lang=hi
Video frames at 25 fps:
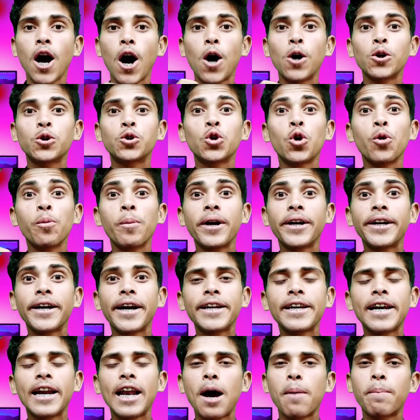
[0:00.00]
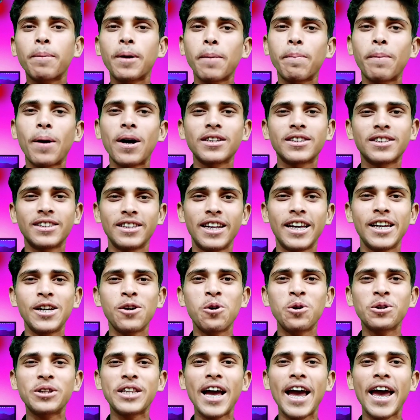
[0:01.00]
और जो मेटेरियल आपके पास नहीं
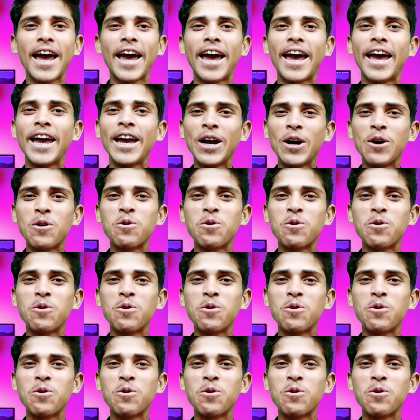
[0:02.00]
होता है